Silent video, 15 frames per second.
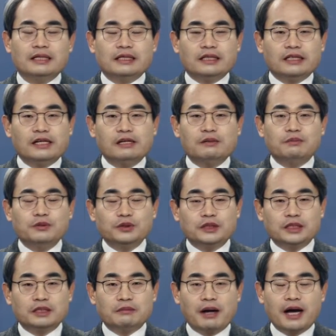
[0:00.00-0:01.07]
일부
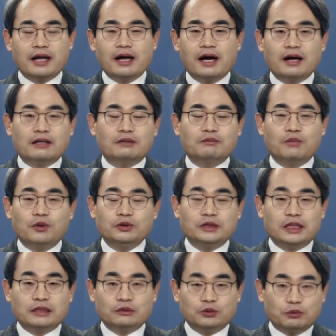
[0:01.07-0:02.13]
지금 하락 뭐 이제
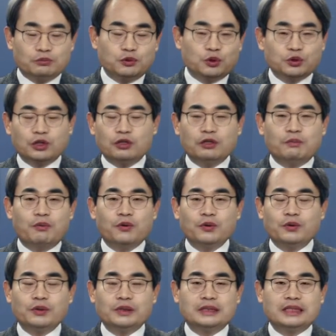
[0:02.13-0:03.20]
좀 조정을 보이고
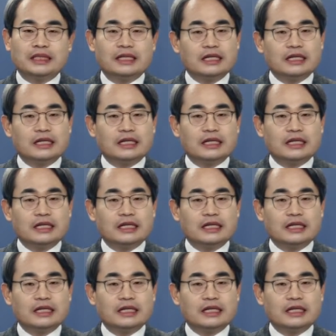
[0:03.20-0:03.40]
있지